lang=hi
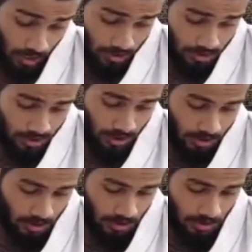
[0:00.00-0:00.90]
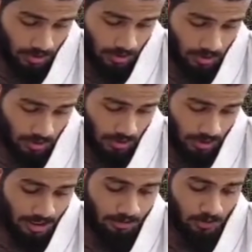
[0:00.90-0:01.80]
किक
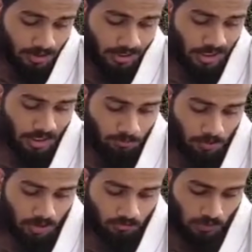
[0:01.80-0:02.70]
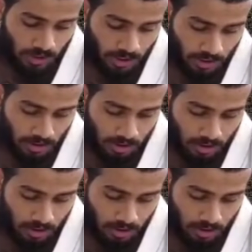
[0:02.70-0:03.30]
दैट वाज रियली ब्यूटीफुल किक